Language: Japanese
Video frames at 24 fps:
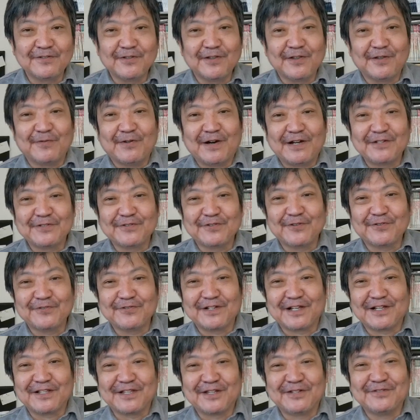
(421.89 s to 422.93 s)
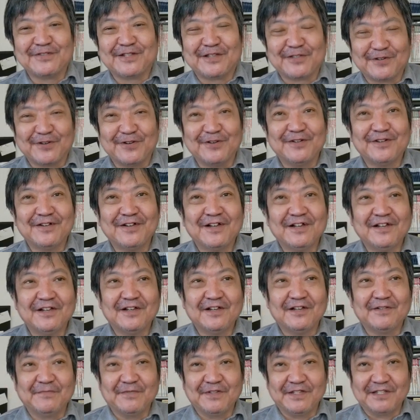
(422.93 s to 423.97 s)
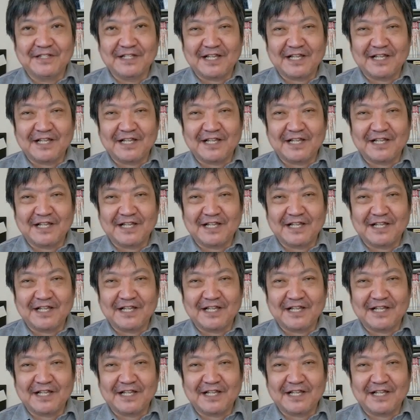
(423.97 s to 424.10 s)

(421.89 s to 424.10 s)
て割とよくやってるんでしょ、み